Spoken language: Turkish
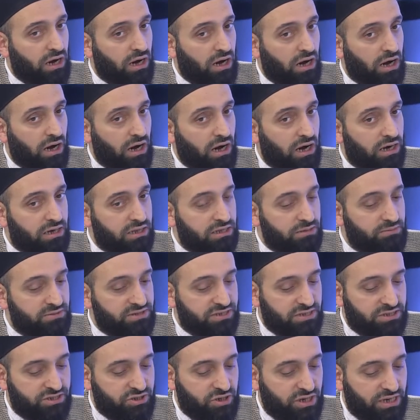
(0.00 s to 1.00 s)

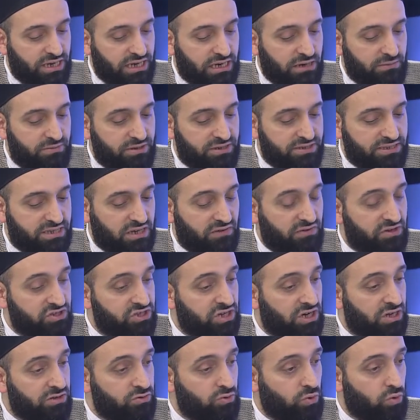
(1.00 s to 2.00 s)
aklımıza şey gelebilir, savaş
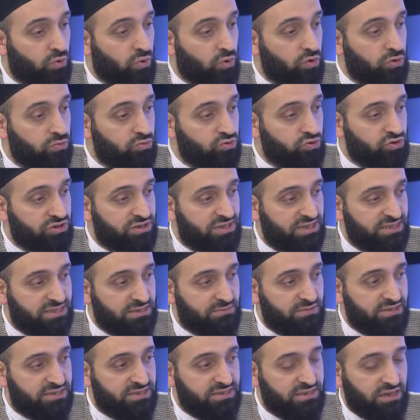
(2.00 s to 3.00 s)
anında o kolumuzun
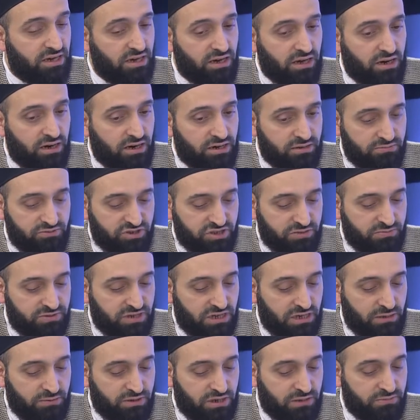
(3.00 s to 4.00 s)
kesilmesi daha ağırmış gibi
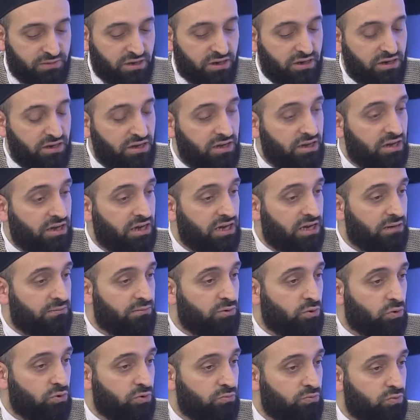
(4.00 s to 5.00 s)
gelebilir ama emin
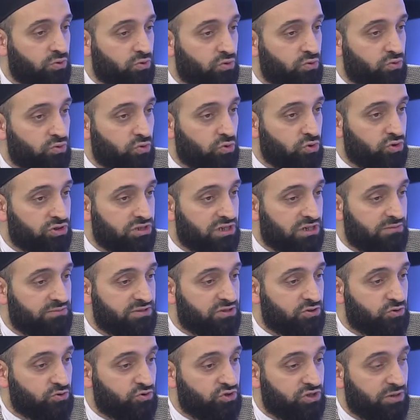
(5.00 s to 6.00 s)
olun bugün
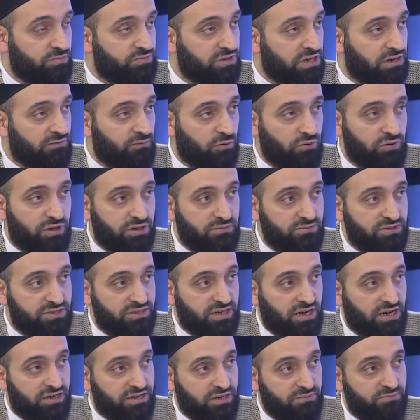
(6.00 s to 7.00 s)
gözlerimizi şu cep
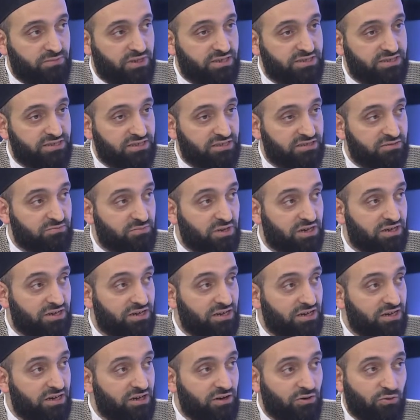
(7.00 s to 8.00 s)
telefonlarımızda haramdan sakınmak
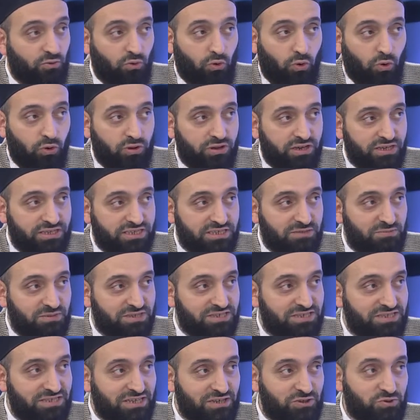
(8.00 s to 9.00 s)
kol
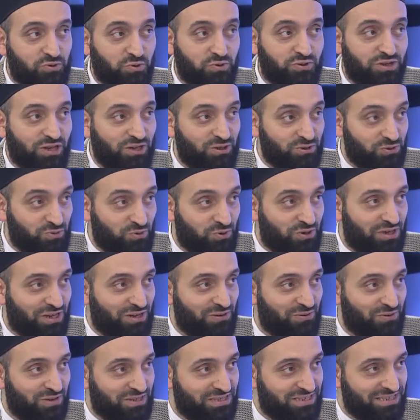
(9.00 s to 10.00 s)
kesilmesinden çok daha zor
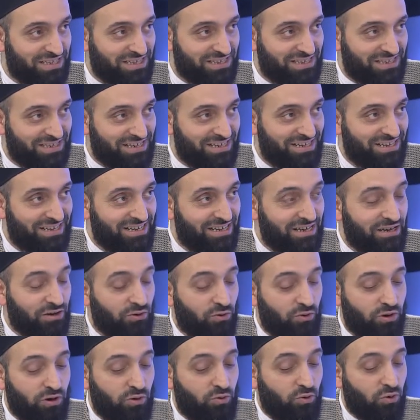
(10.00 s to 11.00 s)
geliyor insanlara.
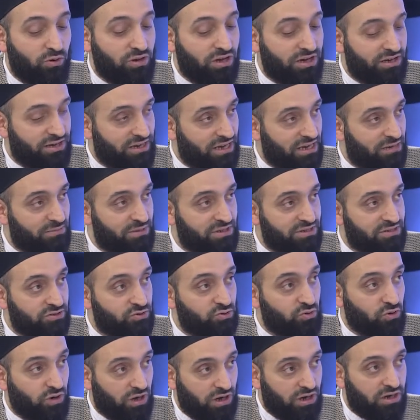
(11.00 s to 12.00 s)
Öyle kolay gelmesin
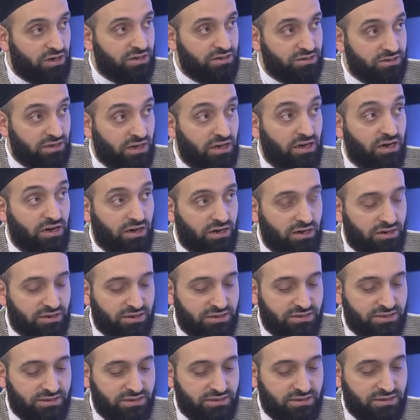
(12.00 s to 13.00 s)
çok ağır daha ağır
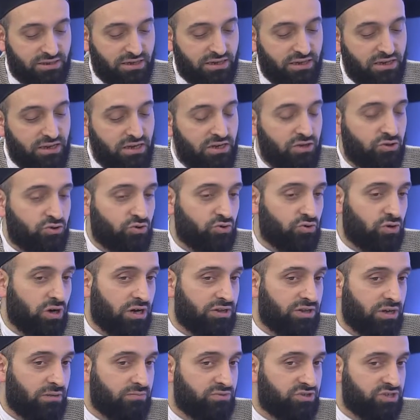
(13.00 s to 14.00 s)
evet, aslında. Evet, Çünkü adam
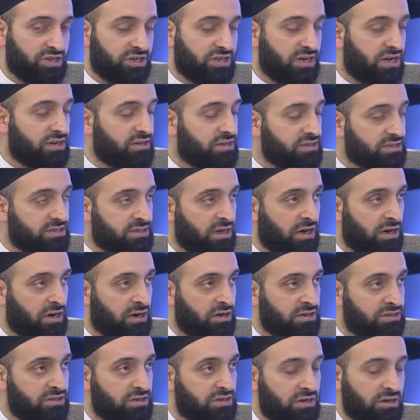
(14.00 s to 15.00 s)
evet. diyecek ya nasıl
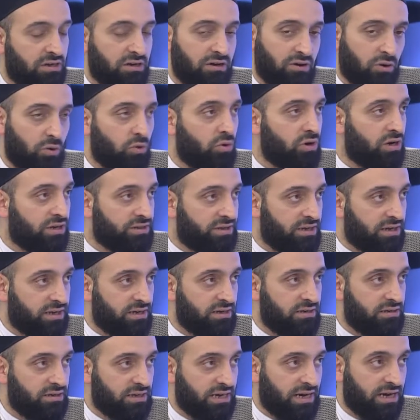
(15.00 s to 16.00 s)
ağır? Öyle
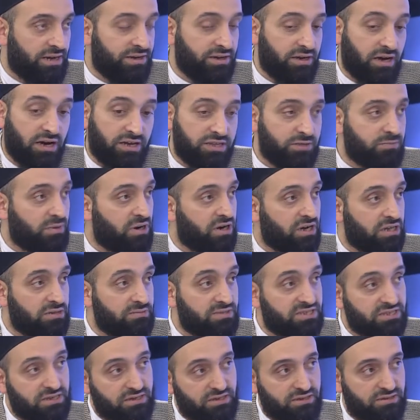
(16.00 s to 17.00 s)
değil. Yani hadi bakalım
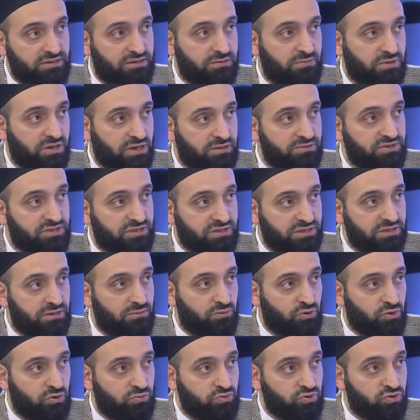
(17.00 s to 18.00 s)
sakındır bakalım
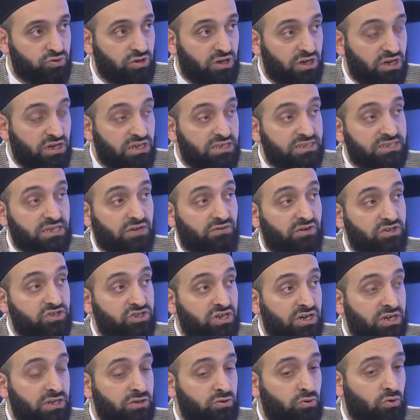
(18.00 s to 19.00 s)
sakınabiliyor musun? Savaş
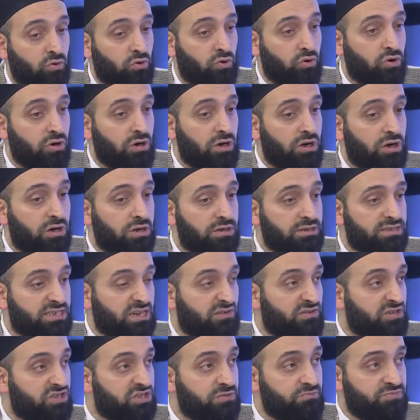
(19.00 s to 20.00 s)
anında o
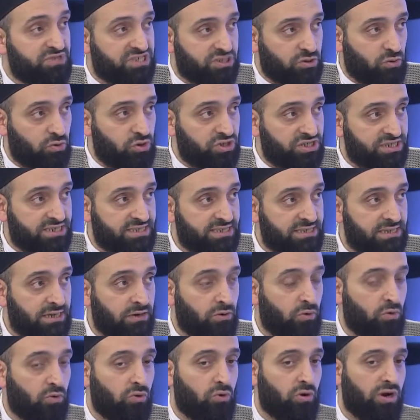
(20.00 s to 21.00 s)
savaşın psikolojisiyle
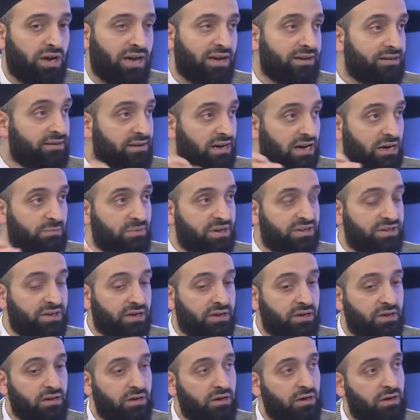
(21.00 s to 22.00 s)
o
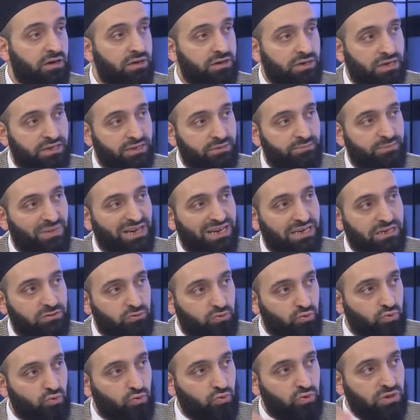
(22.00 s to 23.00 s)
hengamede hani belli
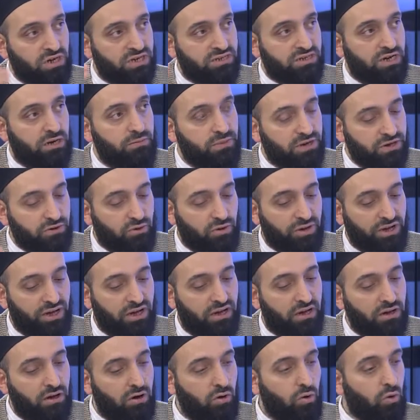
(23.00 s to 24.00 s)
duygular kabarıyor ya
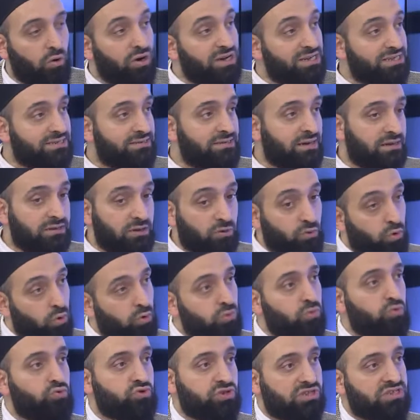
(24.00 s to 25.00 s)
o esnada
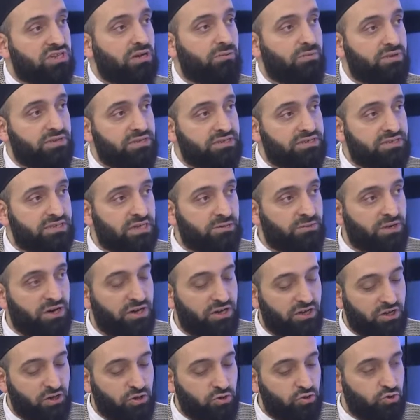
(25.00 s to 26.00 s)
kolunu uzatabilirsin ama
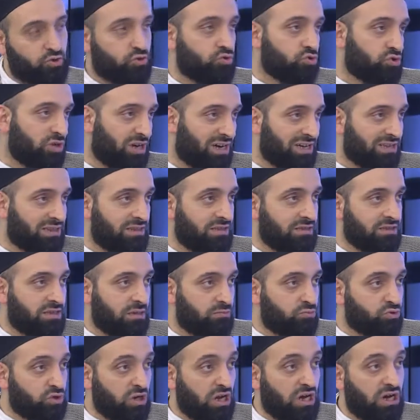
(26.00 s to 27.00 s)
şu
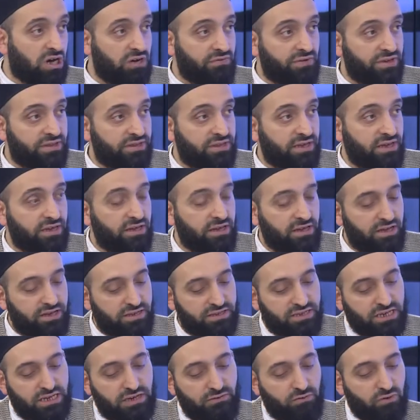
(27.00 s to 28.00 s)
rahatlıkla bu rehavette
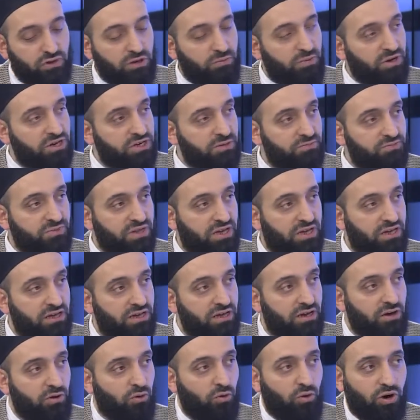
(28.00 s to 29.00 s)
telefona bakıp da
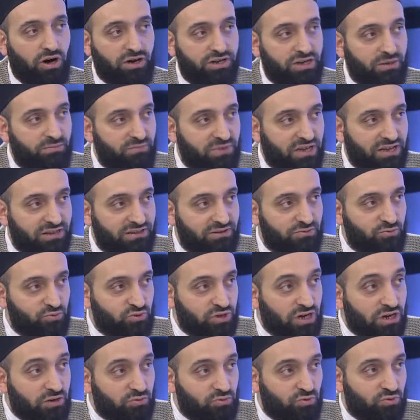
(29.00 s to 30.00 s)
o haramdan
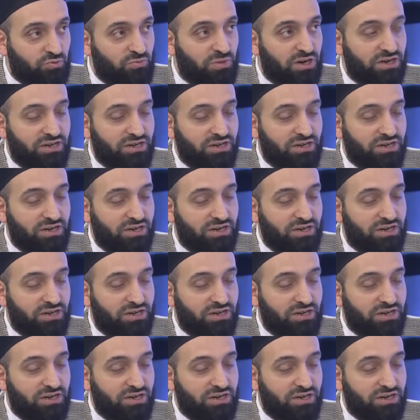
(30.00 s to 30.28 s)
uzak durmak